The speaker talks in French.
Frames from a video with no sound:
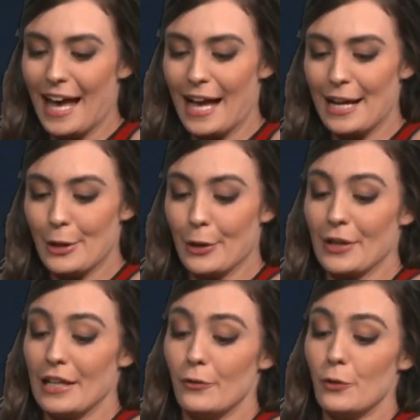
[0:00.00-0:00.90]
Alors,
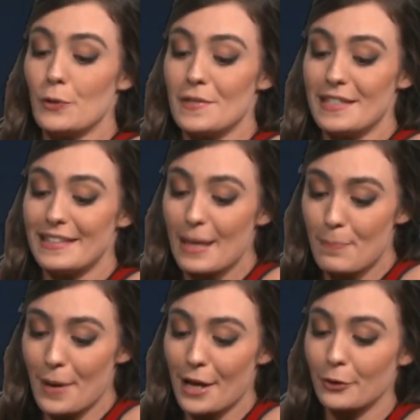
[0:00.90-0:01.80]
il veut aussi
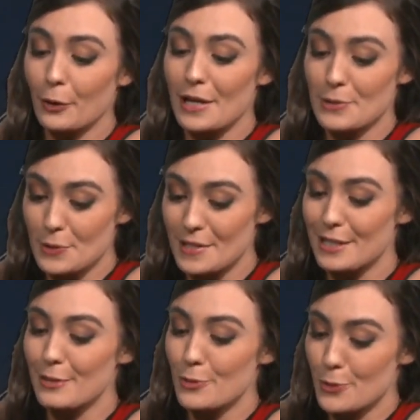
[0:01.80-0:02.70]
dépeindre la
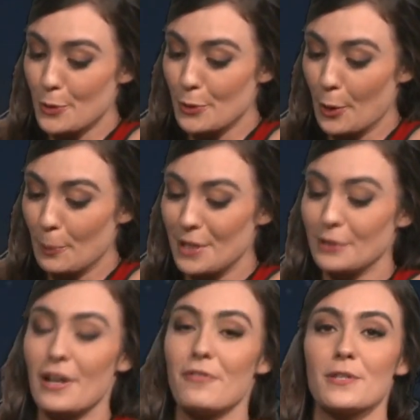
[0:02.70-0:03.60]
société du Second Empire
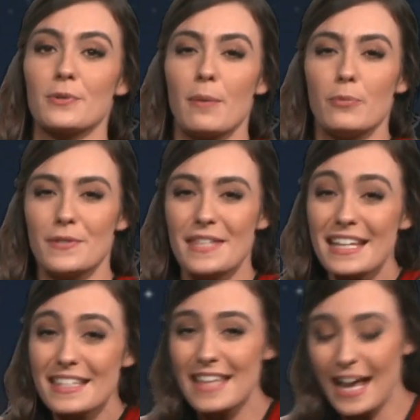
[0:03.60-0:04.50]
de la façon la plus
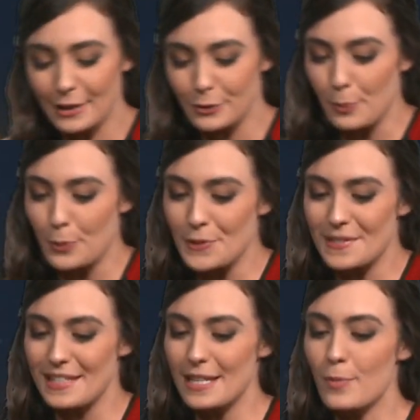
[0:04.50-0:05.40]
exacte
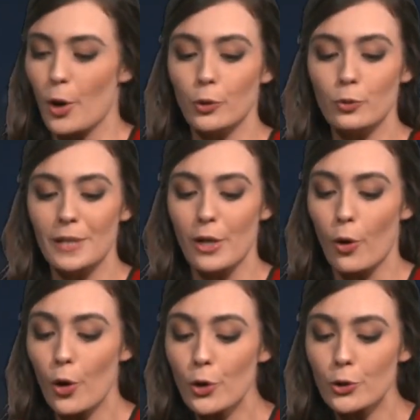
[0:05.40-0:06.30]
possible, en
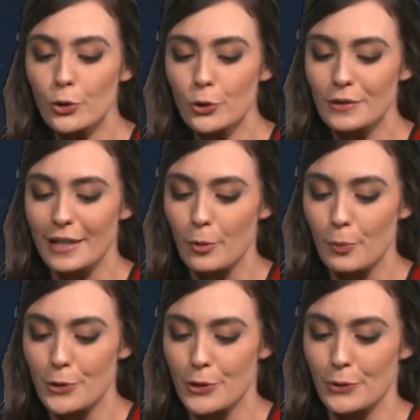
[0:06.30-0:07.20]
n'oubliant aucune des
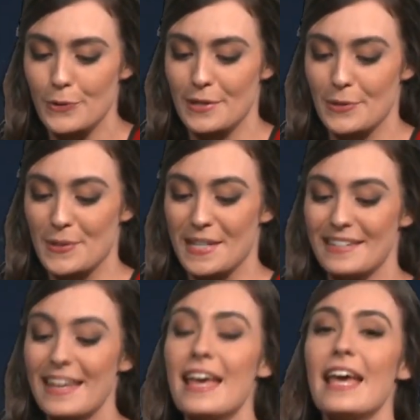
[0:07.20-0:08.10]
composantes de cette
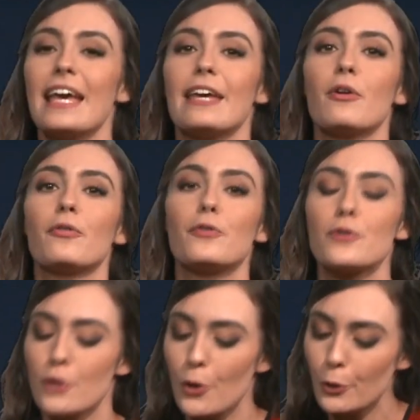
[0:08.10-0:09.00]
société et en
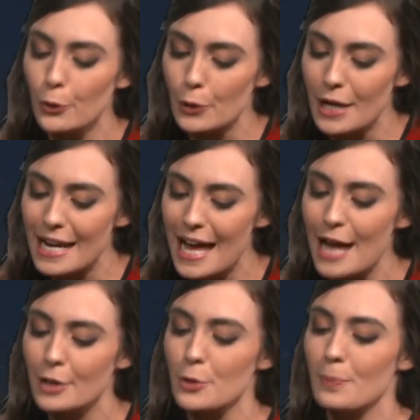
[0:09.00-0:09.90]
faisant une
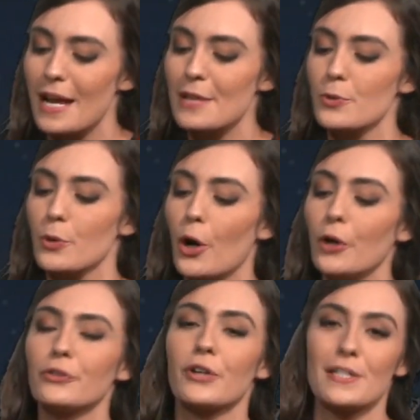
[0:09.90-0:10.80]
large place aux
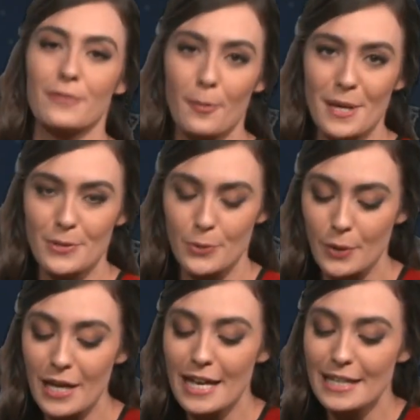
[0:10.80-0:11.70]
grandes
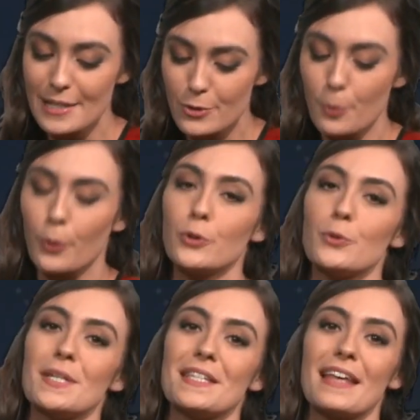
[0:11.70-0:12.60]
transformations qui se
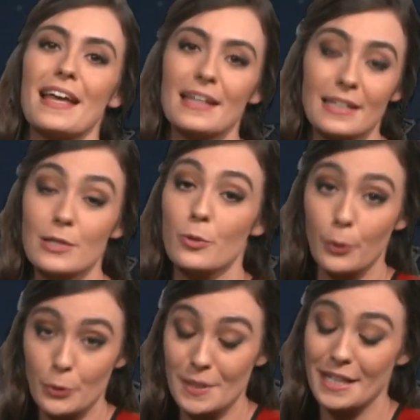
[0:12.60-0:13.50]
produisent, qui se
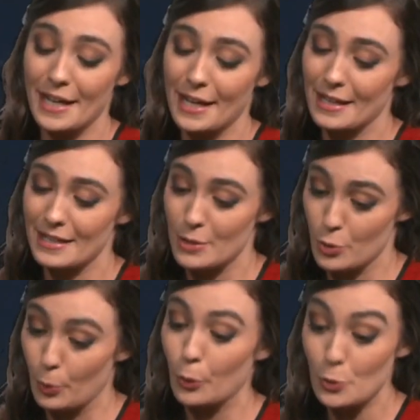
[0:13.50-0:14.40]
produiraient, qui
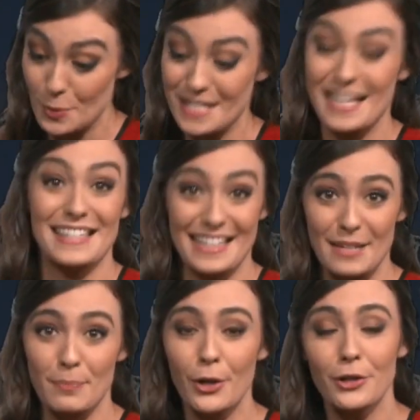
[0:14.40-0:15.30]
se produisent cette
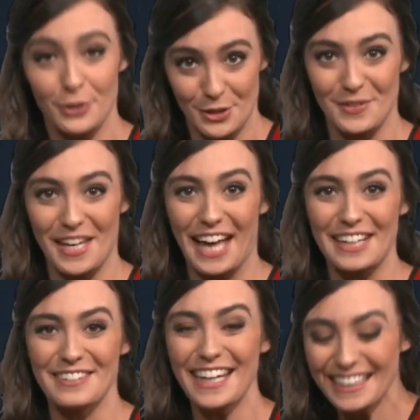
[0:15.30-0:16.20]
époque, je vais y
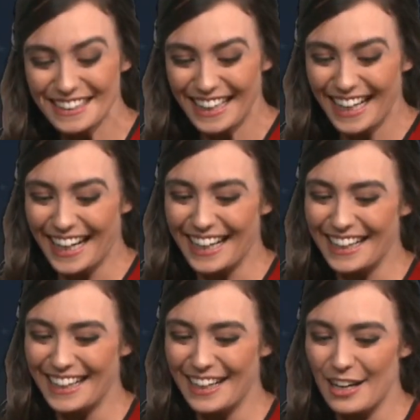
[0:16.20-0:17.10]
arriver,
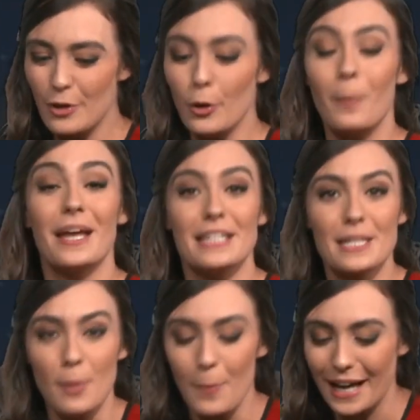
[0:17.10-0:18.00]
euh,
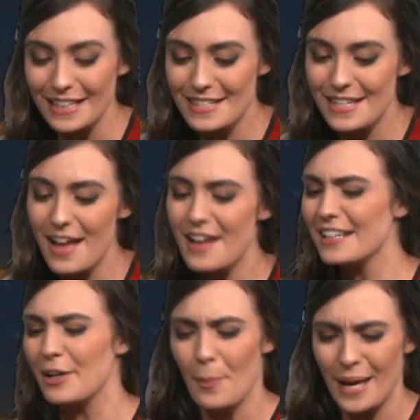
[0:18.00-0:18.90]
l'urbanisme parisien,
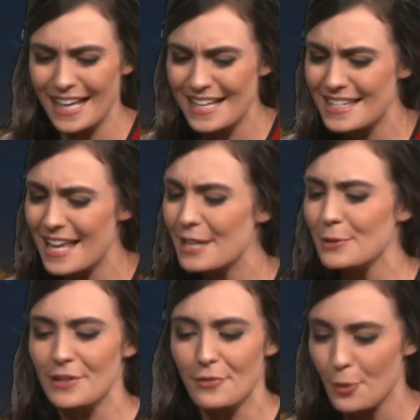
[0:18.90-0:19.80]
les grands magasins,
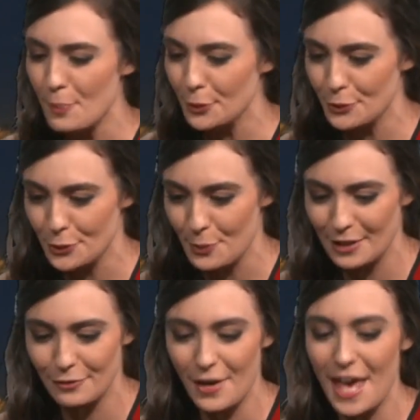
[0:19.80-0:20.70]
le développement du
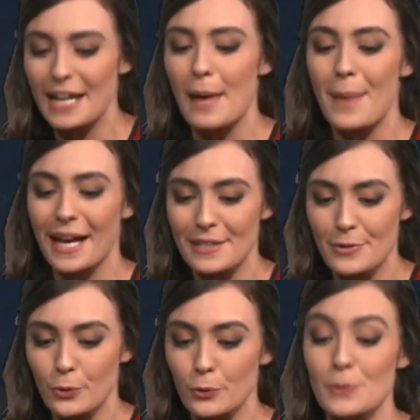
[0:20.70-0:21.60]
chemin de fer,
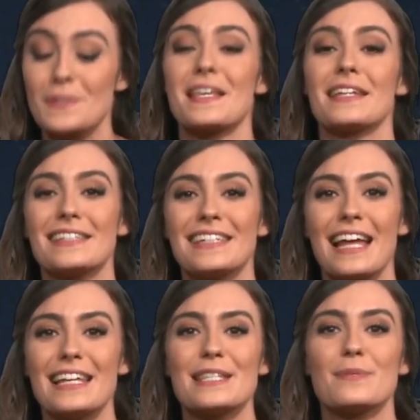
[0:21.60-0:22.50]
l'apparition du
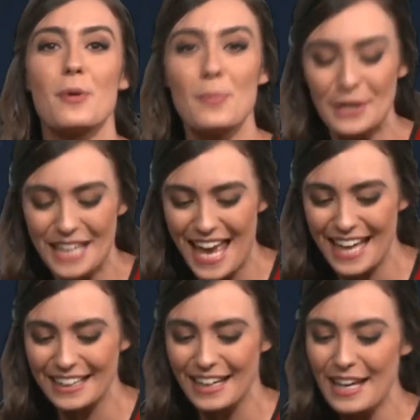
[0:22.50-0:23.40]
syndicalisme
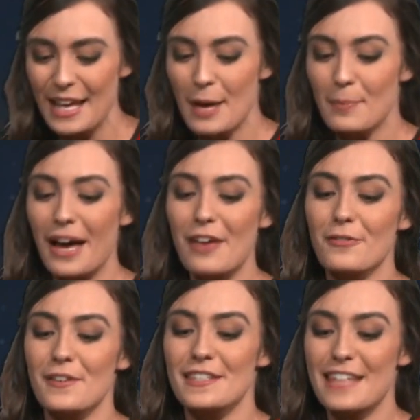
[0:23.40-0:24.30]
moderne.
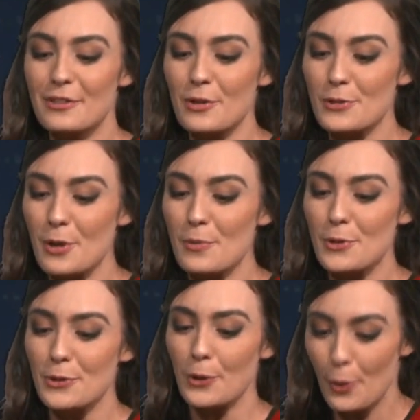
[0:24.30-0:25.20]
Bref, cet
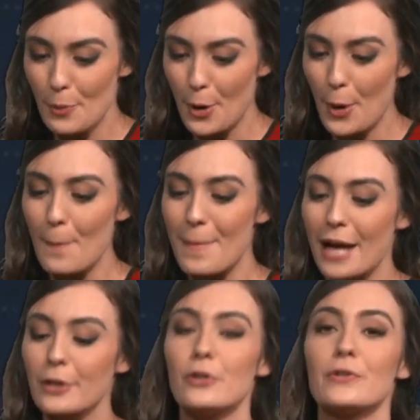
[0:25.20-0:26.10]
ensemble de romans
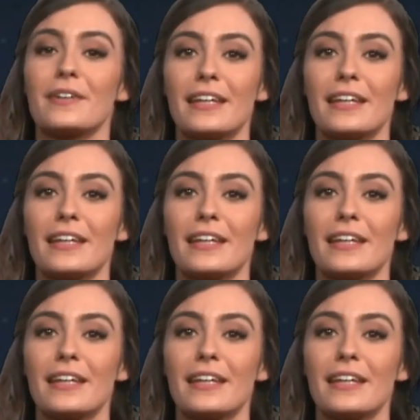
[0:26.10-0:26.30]
marque le,